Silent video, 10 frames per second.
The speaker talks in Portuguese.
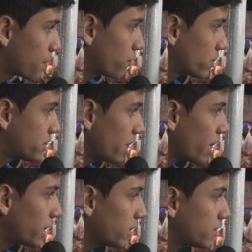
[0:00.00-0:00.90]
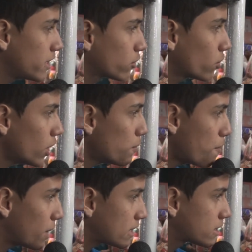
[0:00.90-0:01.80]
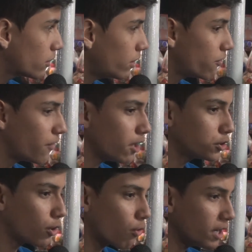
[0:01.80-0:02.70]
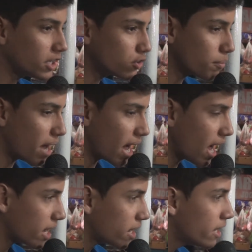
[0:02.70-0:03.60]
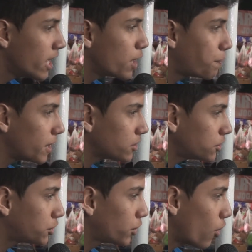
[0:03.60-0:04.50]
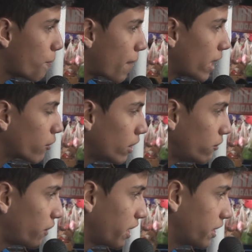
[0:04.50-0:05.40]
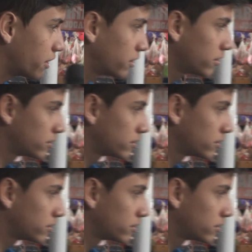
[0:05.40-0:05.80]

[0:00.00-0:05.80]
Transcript: para você agradecer toda a população que veio, jogou na sua barraca e prestigiou o Parque Oliveira.